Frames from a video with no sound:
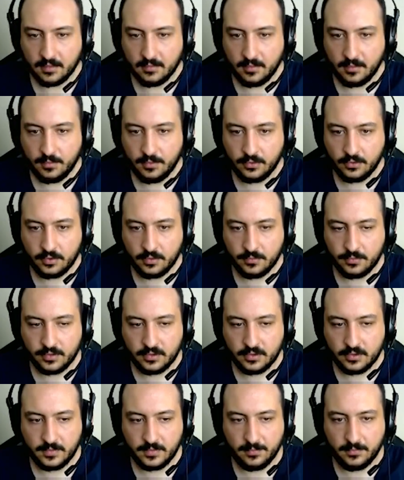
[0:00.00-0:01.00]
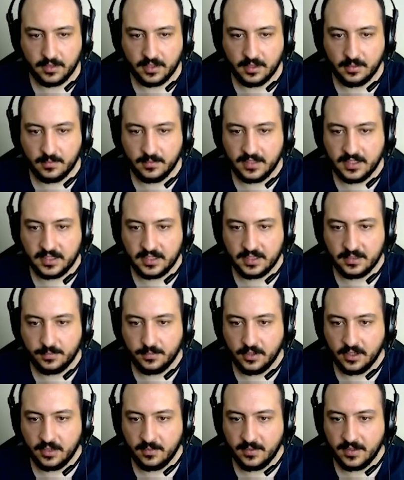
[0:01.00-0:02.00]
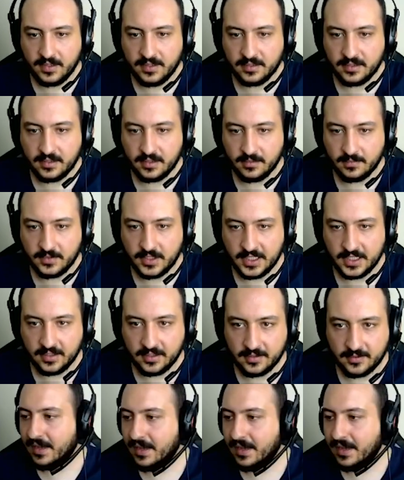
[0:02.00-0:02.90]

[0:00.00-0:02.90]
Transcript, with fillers: Bir potumuzu ben bu adamı kesip öyle base atarım chat.